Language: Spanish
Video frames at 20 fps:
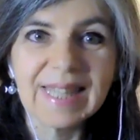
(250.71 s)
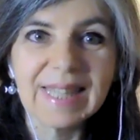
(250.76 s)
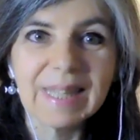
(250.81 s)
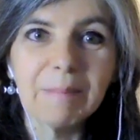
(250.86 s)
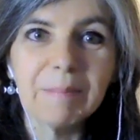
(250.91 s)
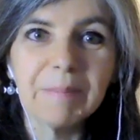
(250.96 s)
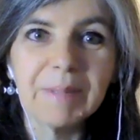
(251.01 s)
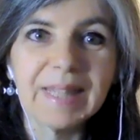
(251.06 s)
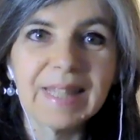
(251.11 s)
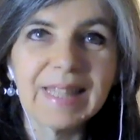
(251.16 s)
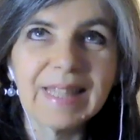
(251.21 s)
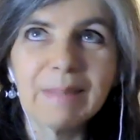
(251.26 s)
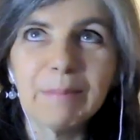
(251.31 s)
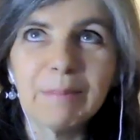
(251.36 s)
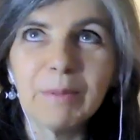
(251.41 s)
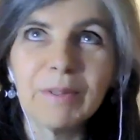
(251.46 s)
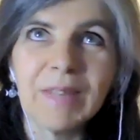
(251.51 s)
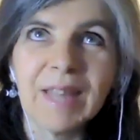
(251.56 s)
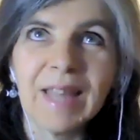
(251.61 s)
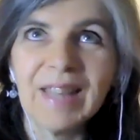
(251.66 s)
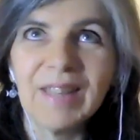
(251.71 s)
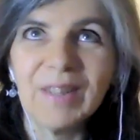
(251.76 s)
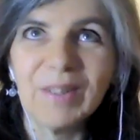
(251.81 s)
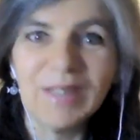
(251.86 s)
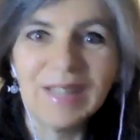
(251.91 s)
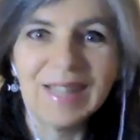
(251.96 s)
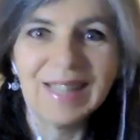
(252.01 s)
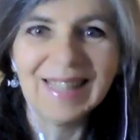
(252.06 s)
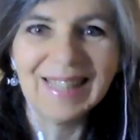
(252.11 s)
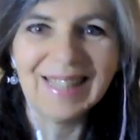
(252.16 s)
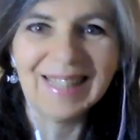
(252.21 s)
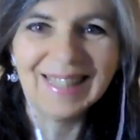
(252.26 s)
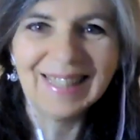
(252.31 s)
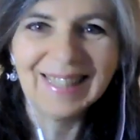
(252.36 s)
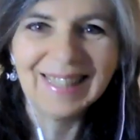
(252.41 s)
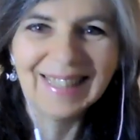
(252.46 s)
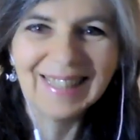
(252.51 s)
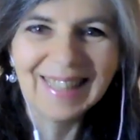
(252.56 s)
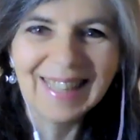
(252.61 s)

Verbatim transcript: siempre decimos, ay, ojalá